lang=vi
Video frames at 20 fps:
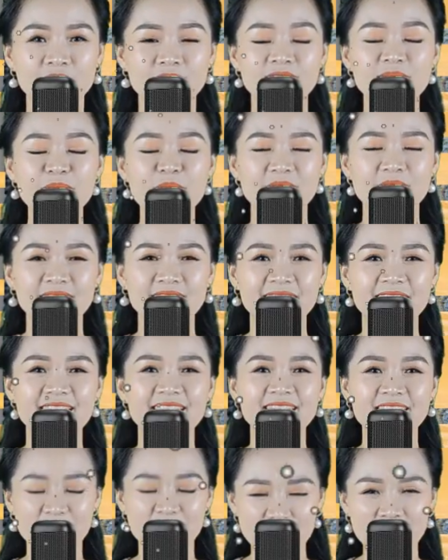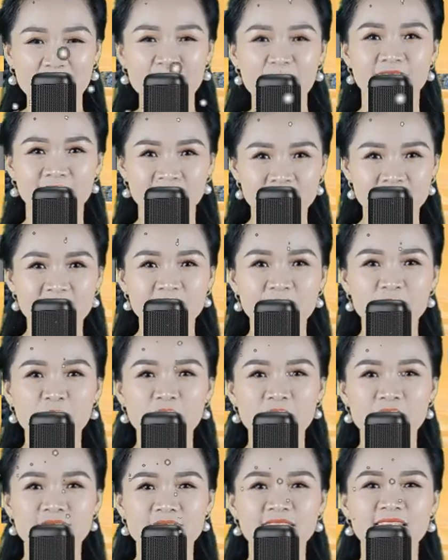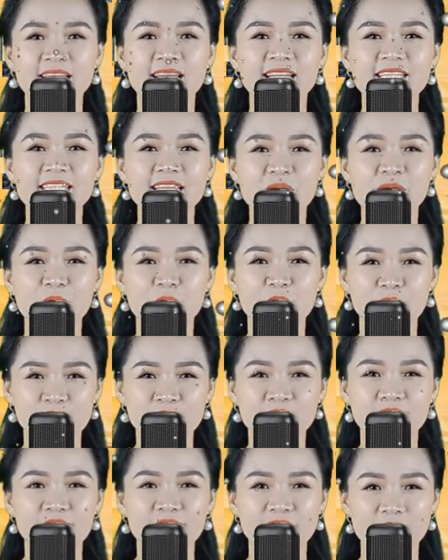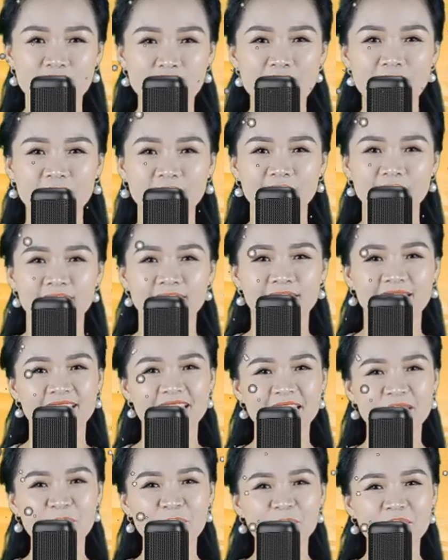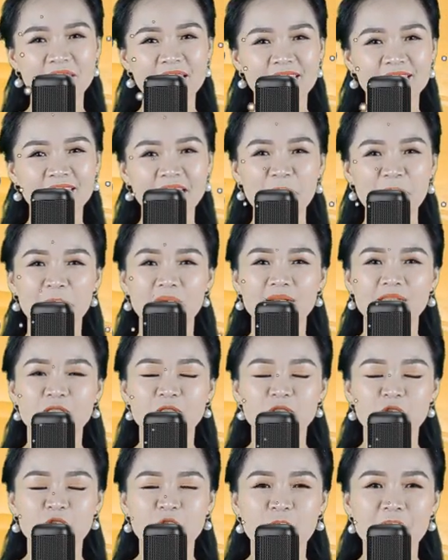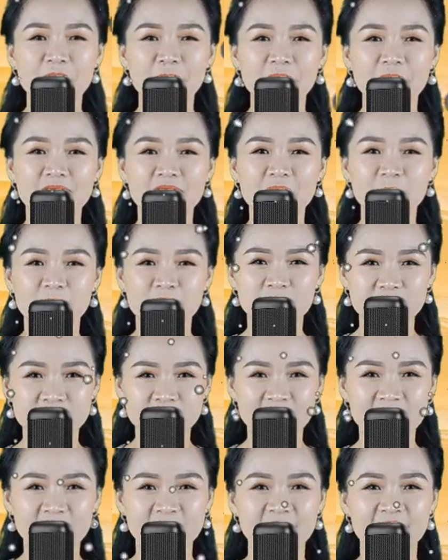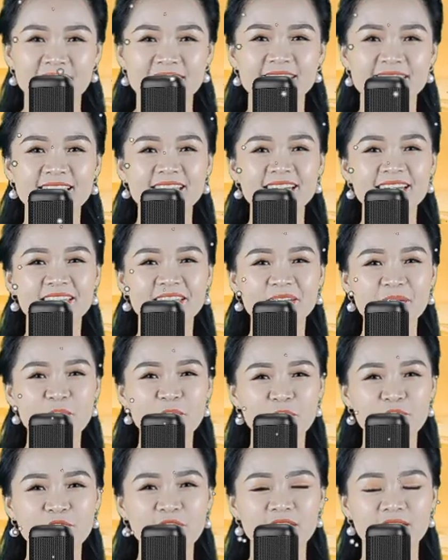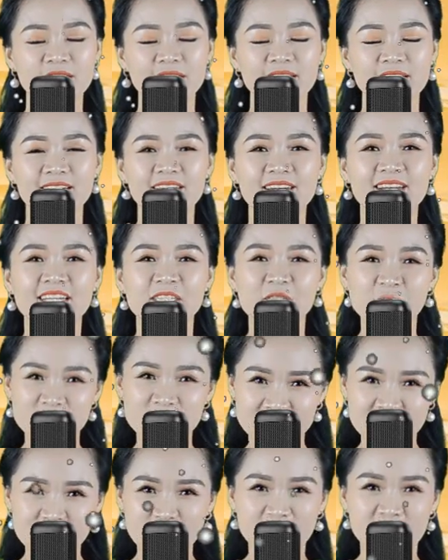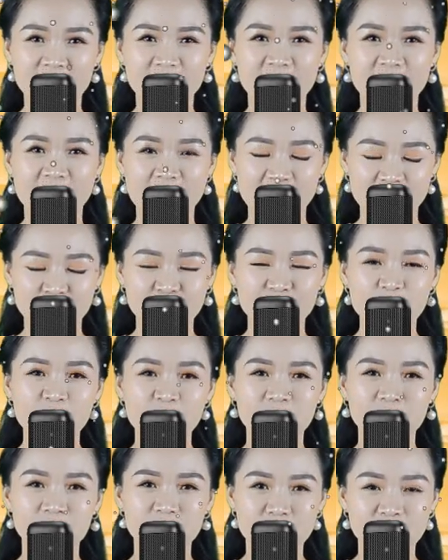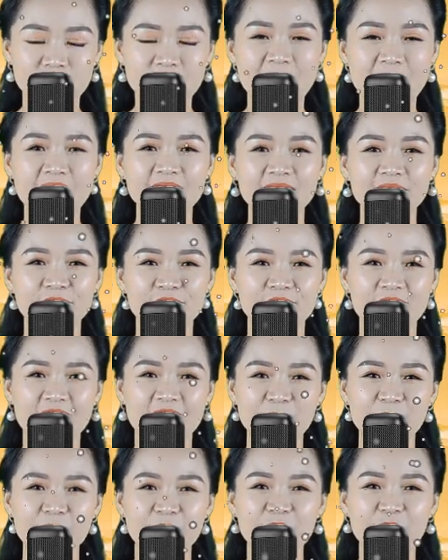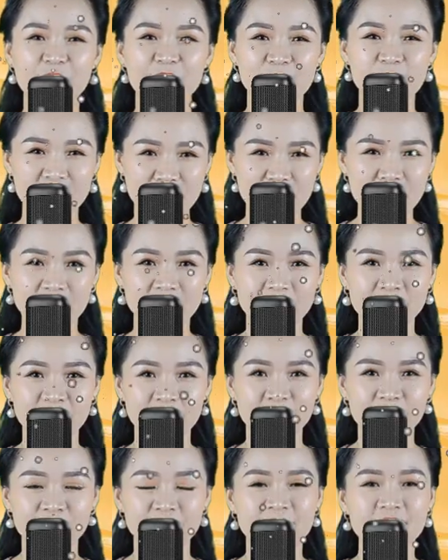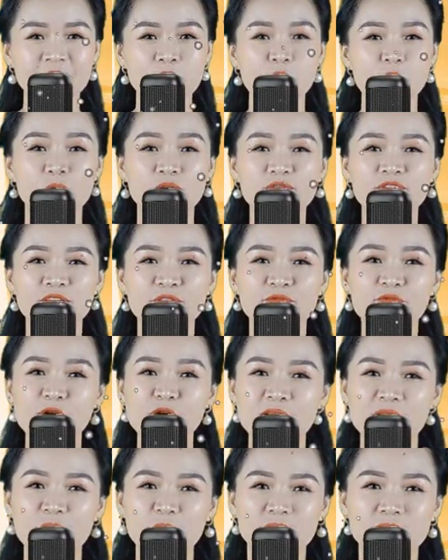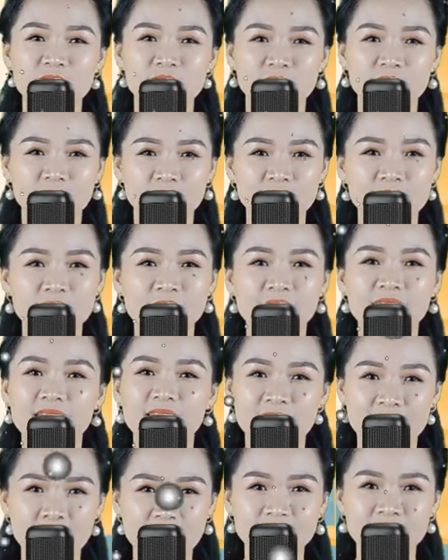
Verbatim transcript: Phụ nữ mang thai mà được sao này chiếu mạng thì sẽ được bình an và gặp nhiều điều tốt. Sao thủy diệu thuộc hành thủy theo quan niệm ngũ hành, do vậy rất hợp với những người mệnh thủy và mệnh kim.